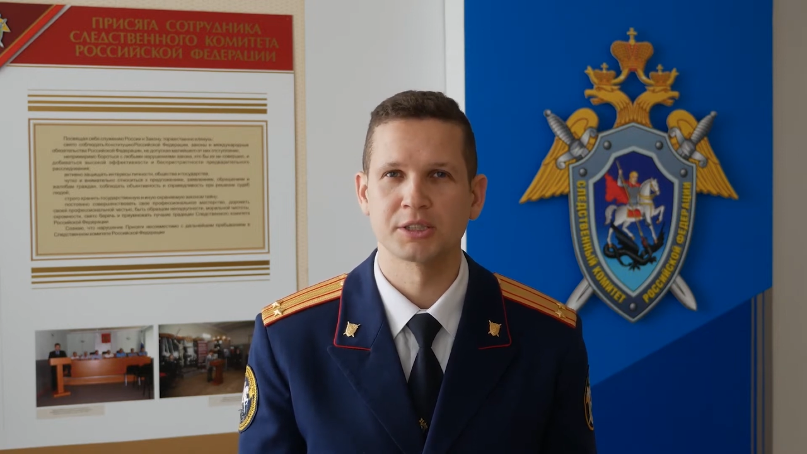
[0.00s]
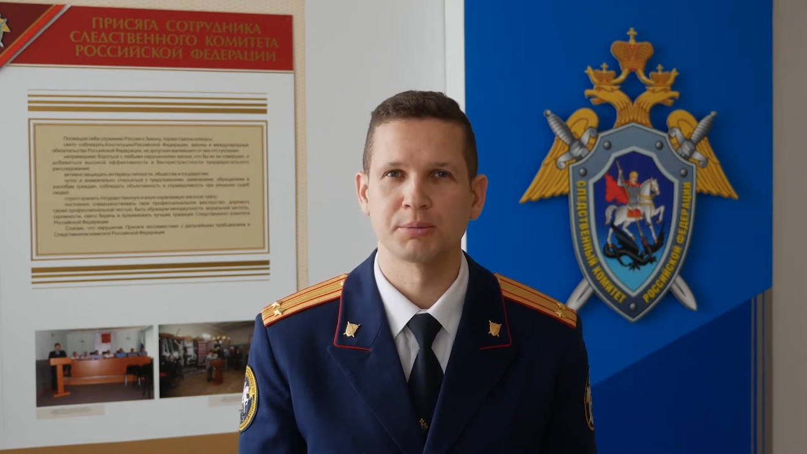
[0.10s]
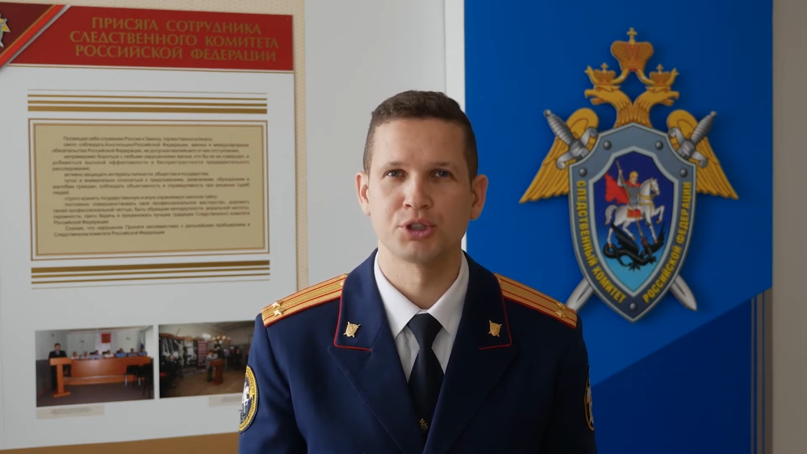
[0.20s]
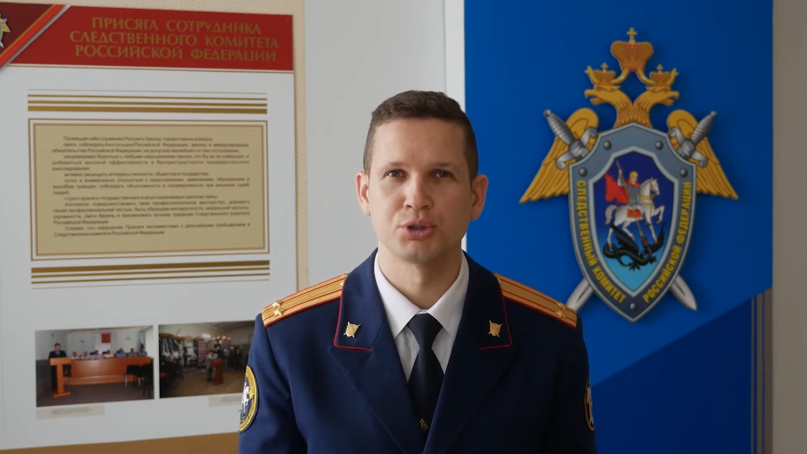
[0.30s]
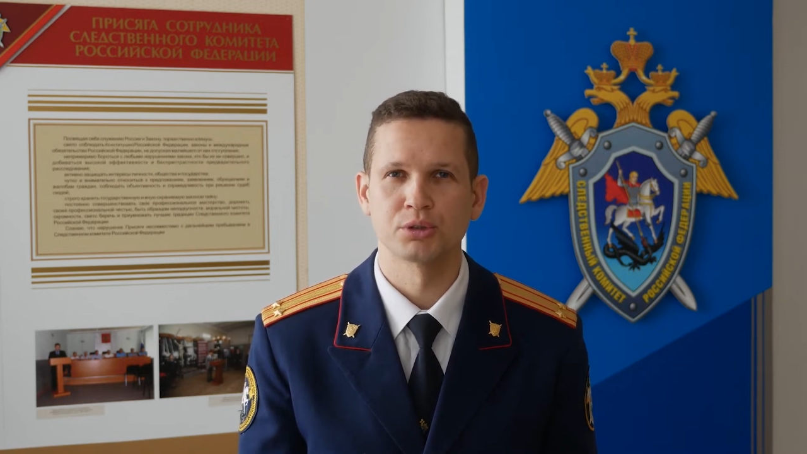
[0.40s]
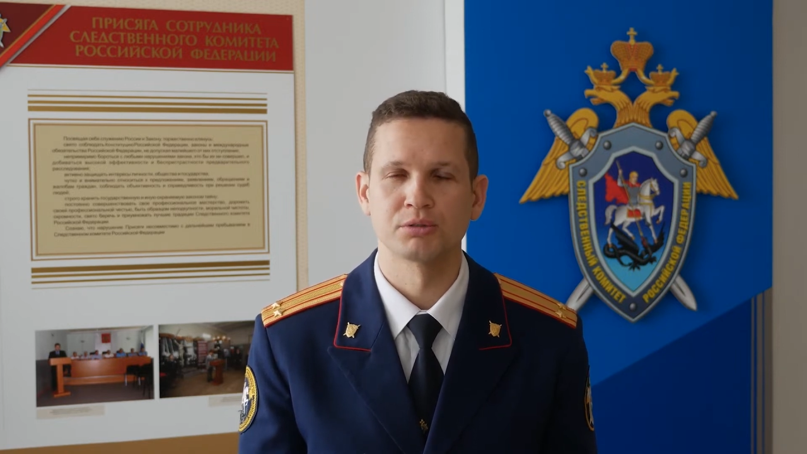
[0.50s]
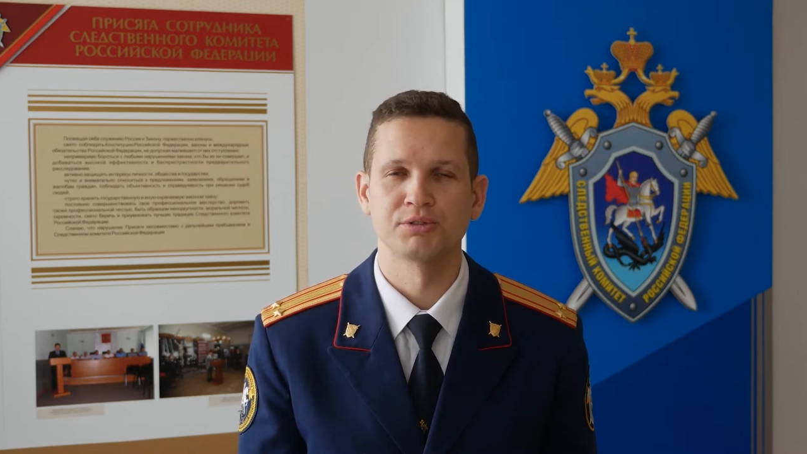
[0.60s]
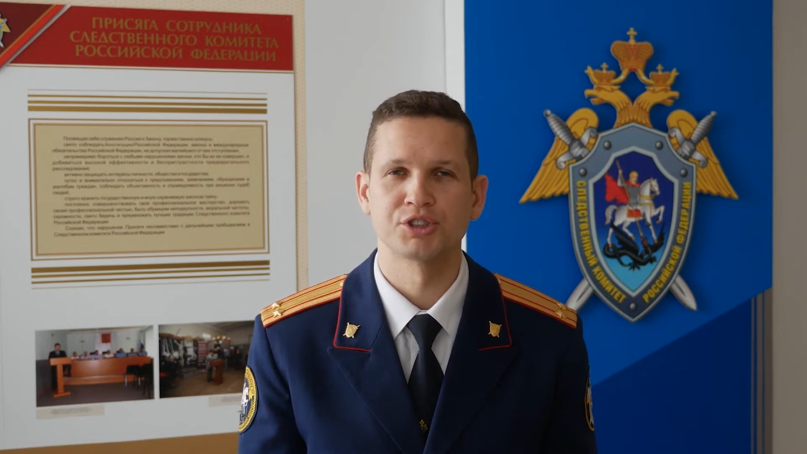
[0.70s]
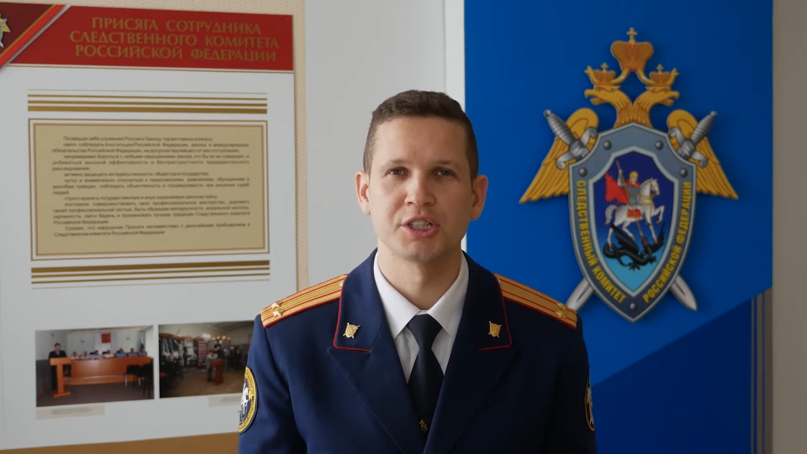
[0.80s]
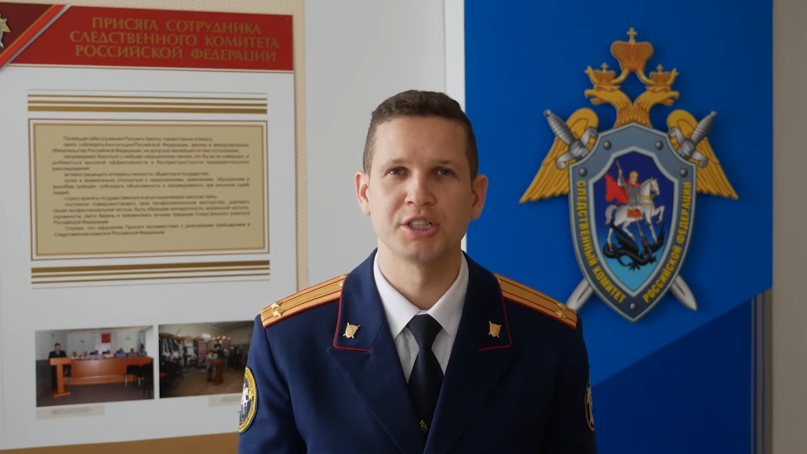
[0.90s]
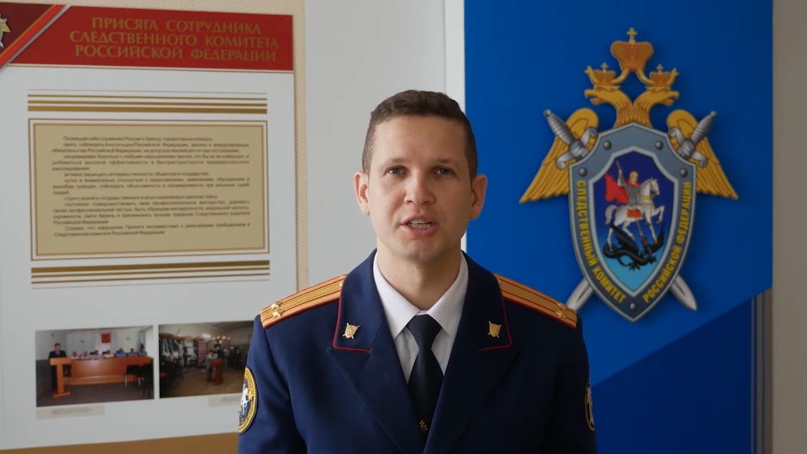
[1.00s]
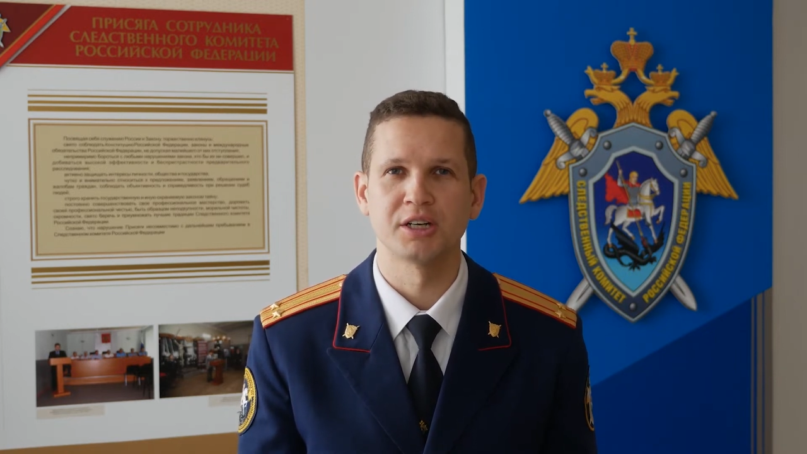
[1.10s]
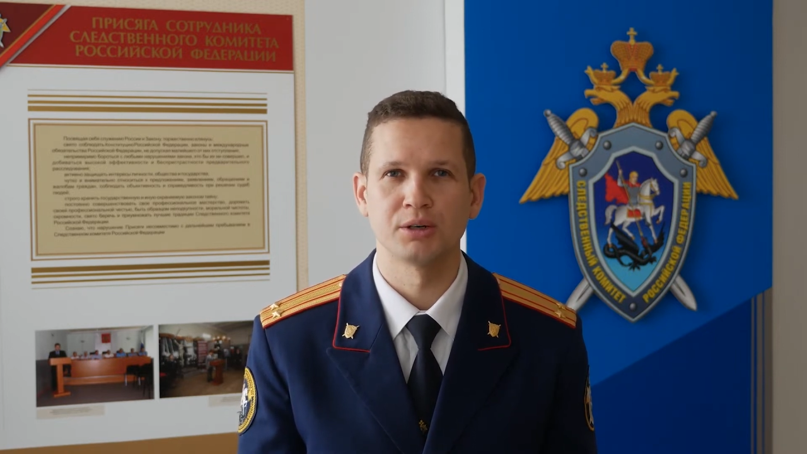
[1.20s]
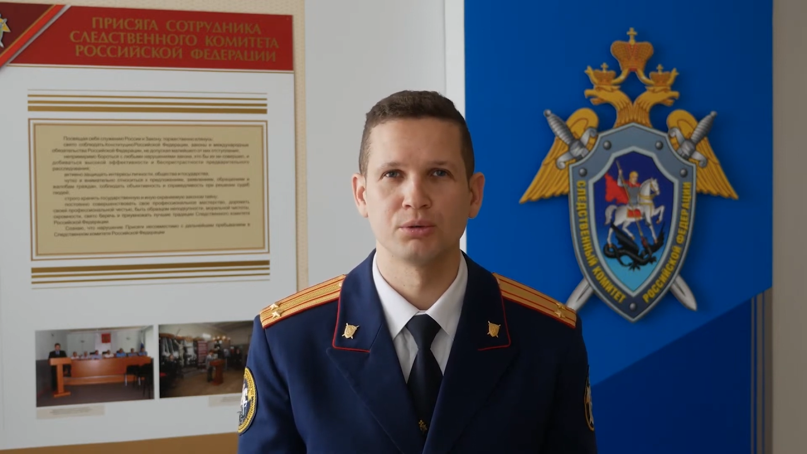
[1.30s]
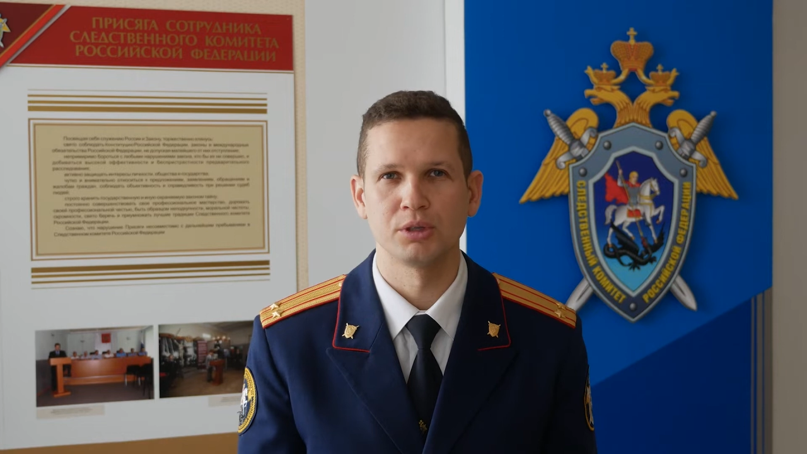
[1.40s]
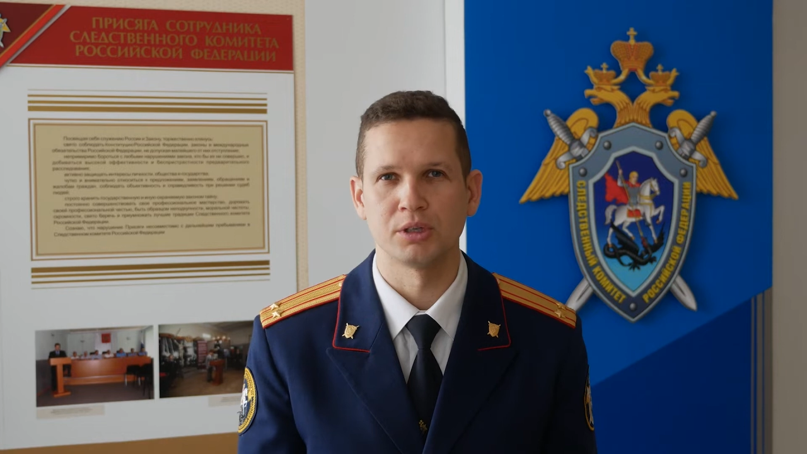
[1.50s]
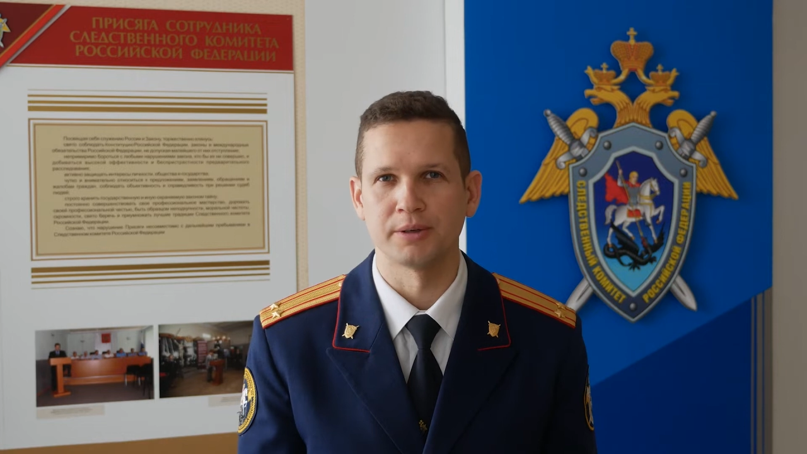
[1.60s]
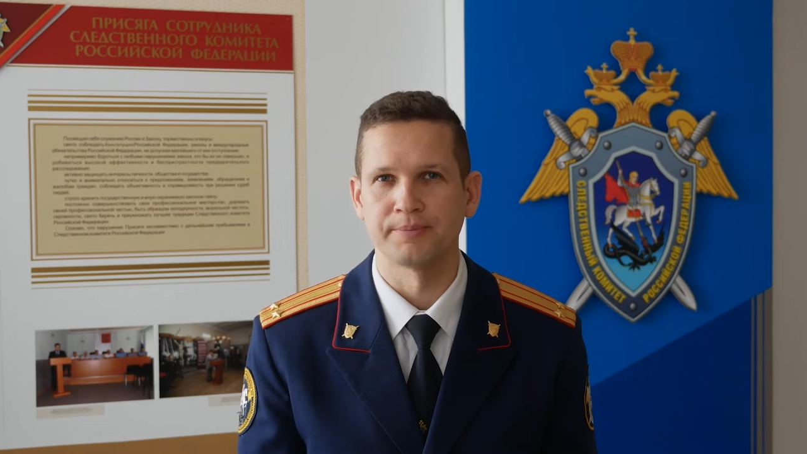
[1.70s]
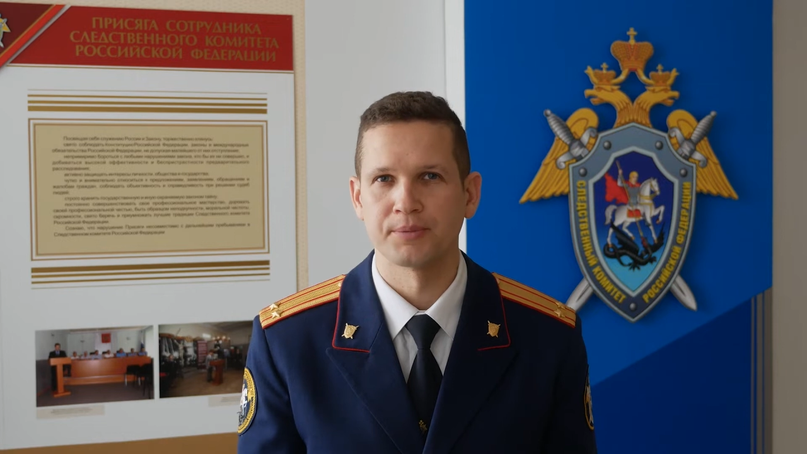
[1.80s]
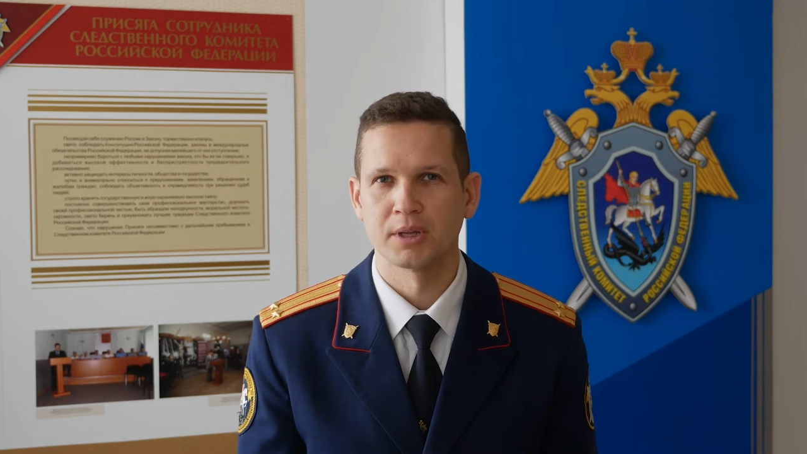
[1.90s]
запрещенного движения
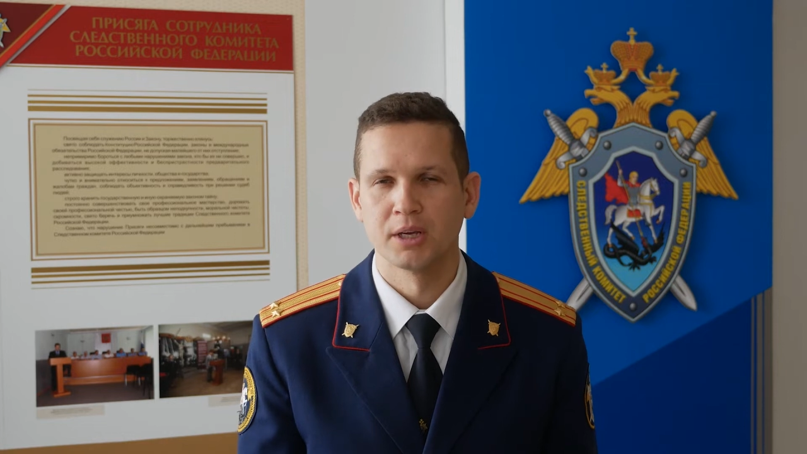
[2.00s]
АУЕ.